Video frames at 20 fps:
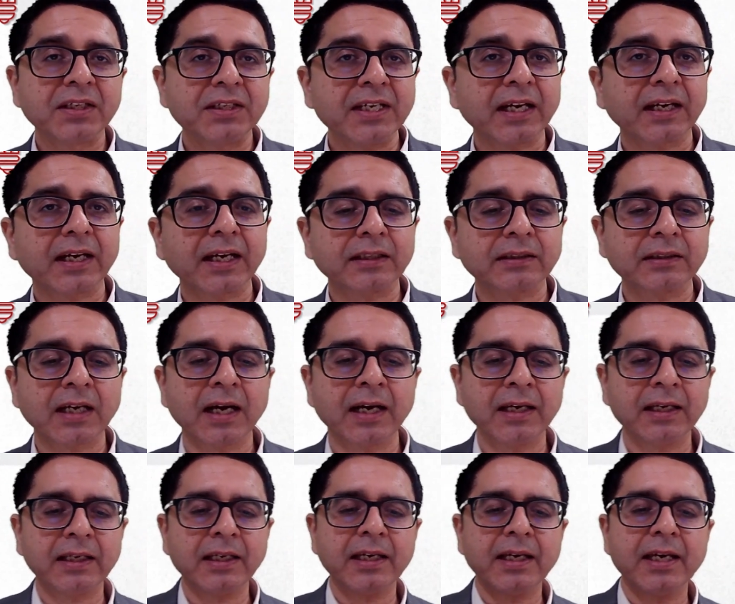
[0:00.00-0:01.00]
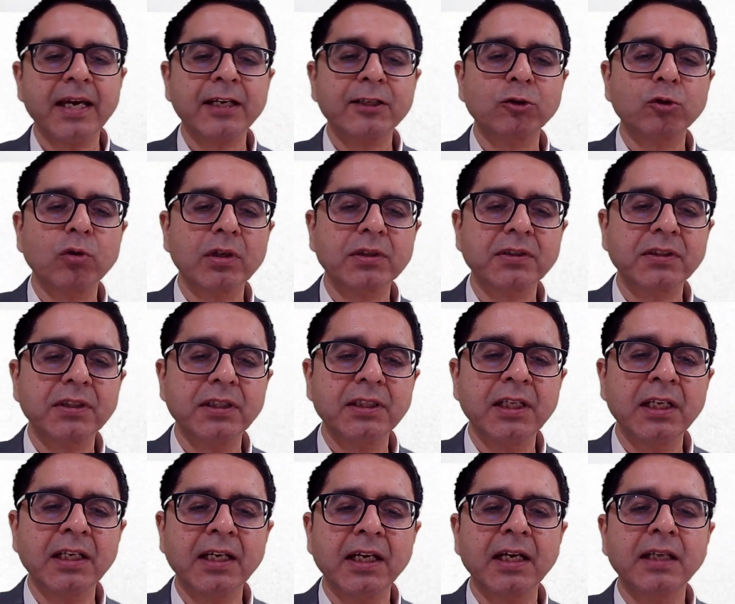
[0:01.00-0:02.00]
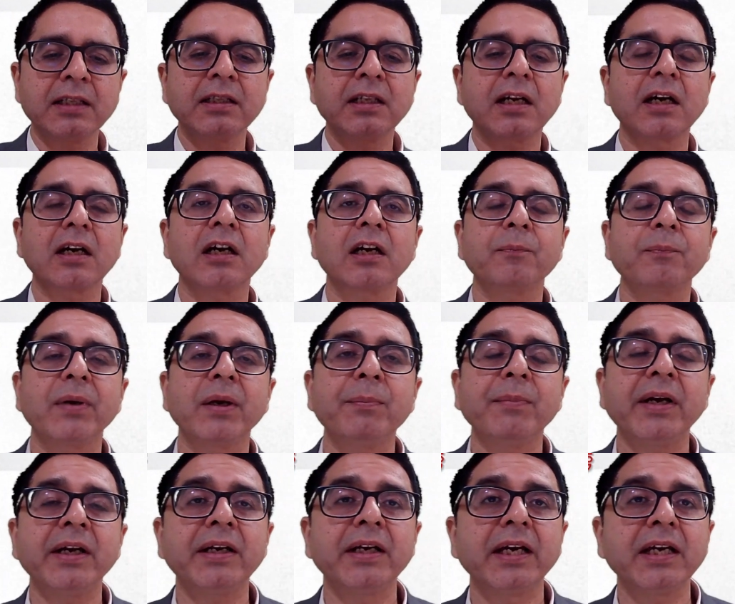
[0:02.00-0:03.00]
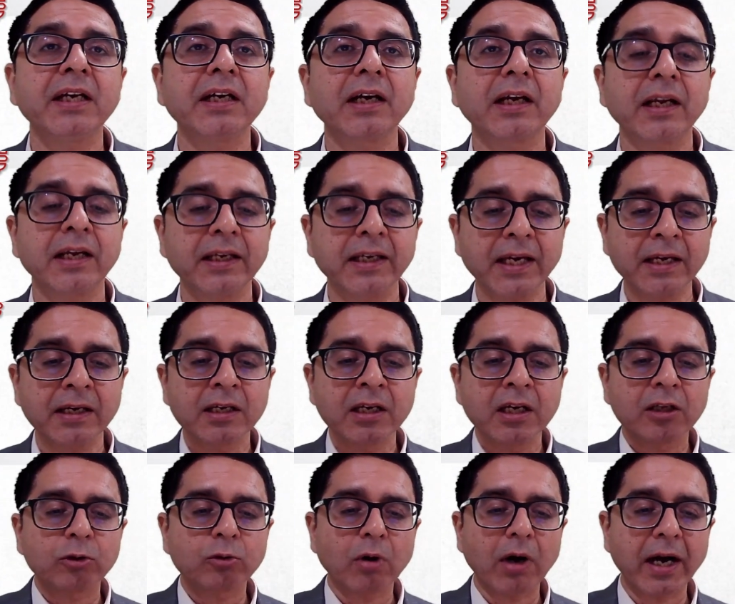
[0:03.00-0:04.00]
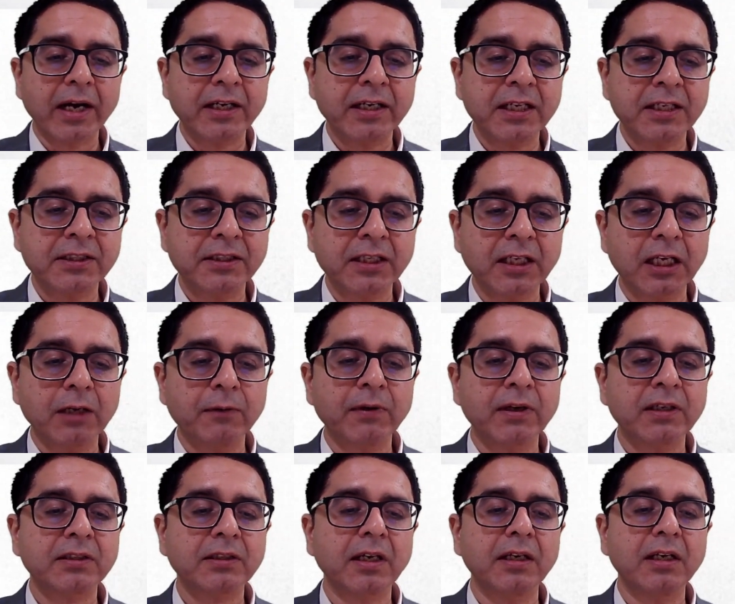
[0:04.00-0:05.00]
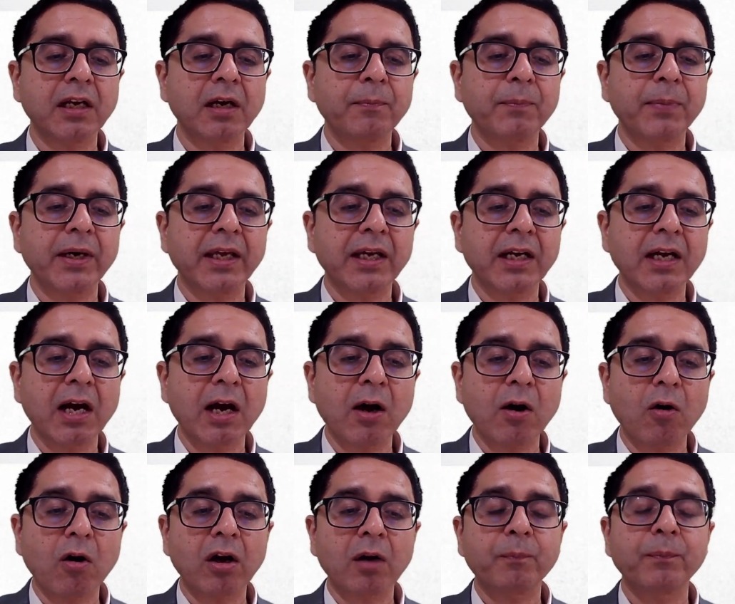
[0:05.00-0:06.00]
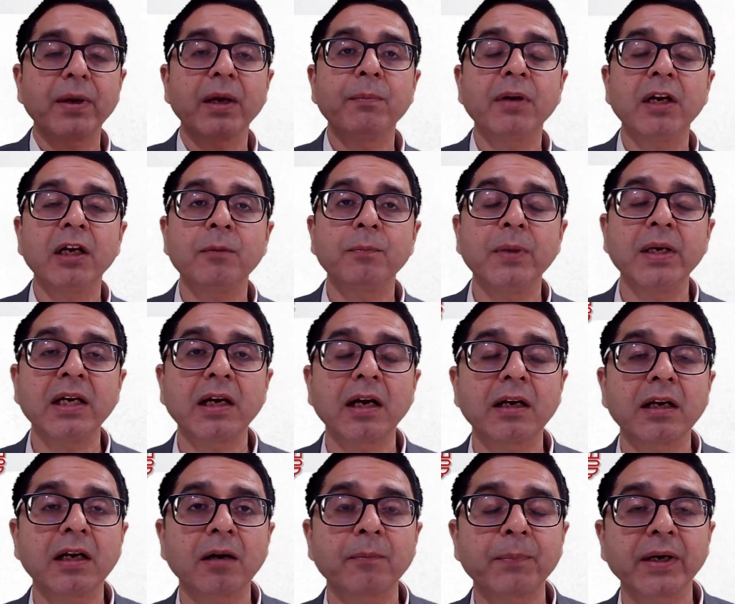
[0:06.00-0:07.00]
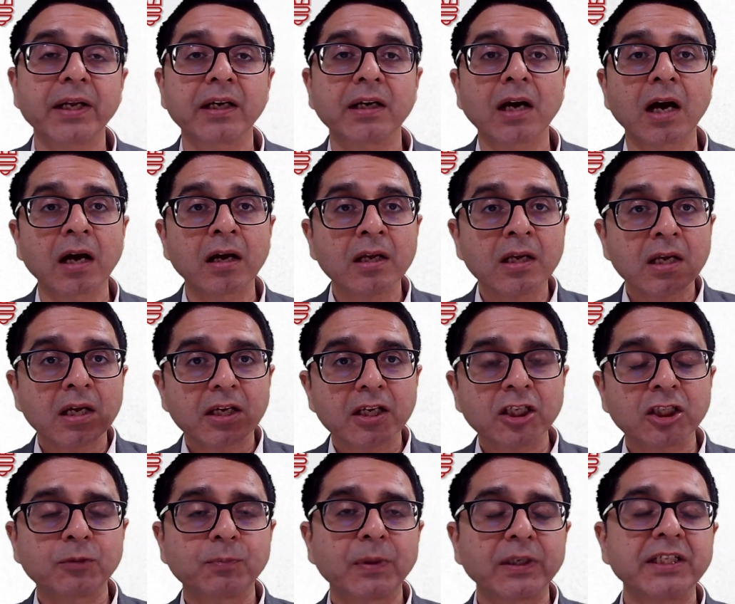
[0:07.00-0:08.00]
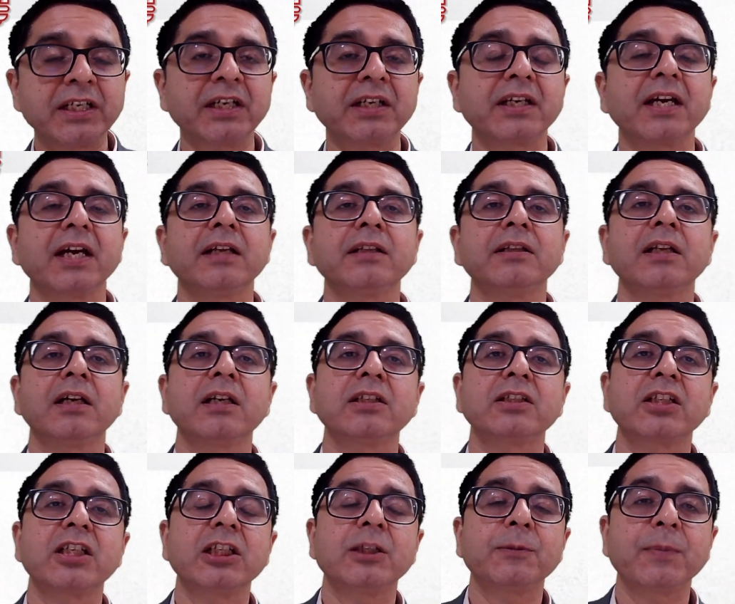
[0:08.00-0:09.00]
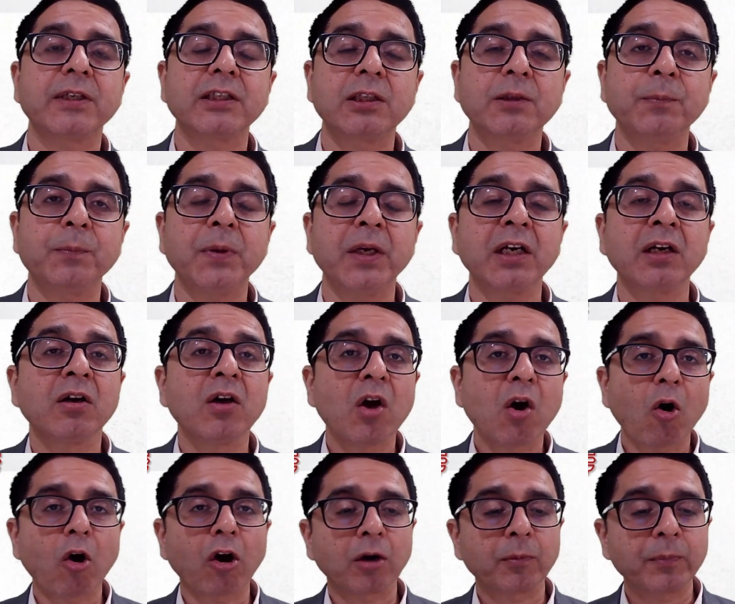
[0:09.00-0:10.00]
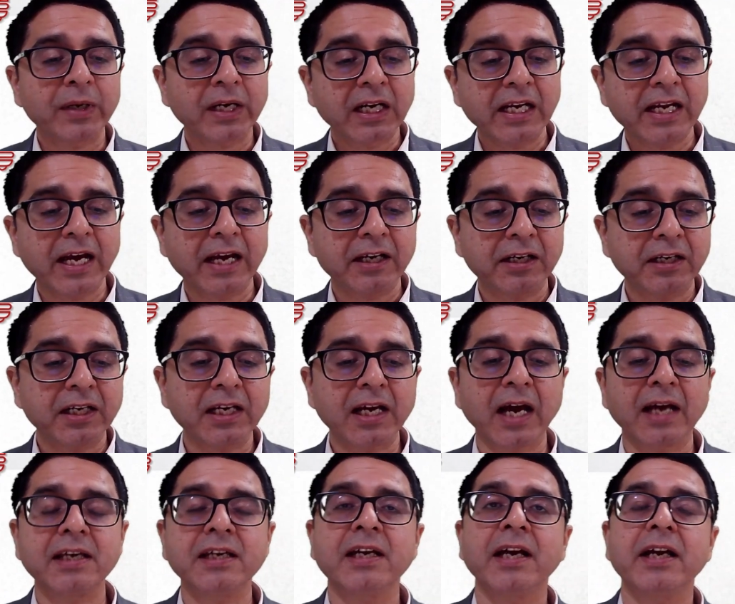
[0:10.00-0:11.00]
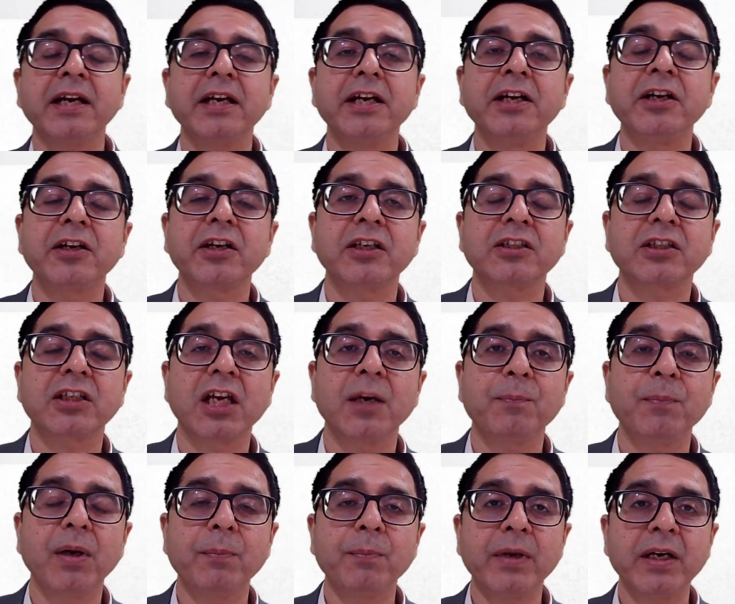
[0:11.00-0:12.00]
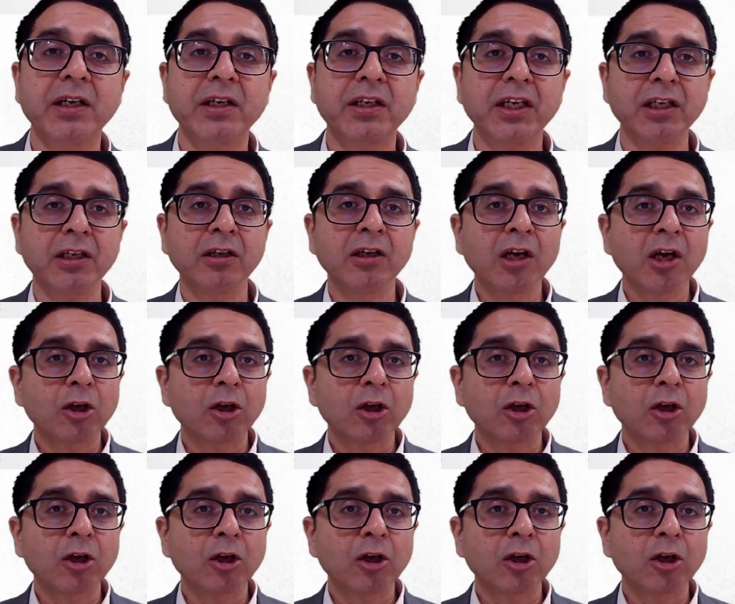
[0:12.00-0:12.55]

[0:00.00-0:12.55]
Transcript: ये कहता है कि 180 दिन के अंदर अगर पेमेंट नहीं करेंगे तो आईटीसी रिवर्स करना पड़ेगा और पेमेंट भी करना पड़ेगा इस बजट के अंदर इसकी स्पेसिफिक और भी क्लियरिटी आई है इंटरेस्ट के पेमेंट की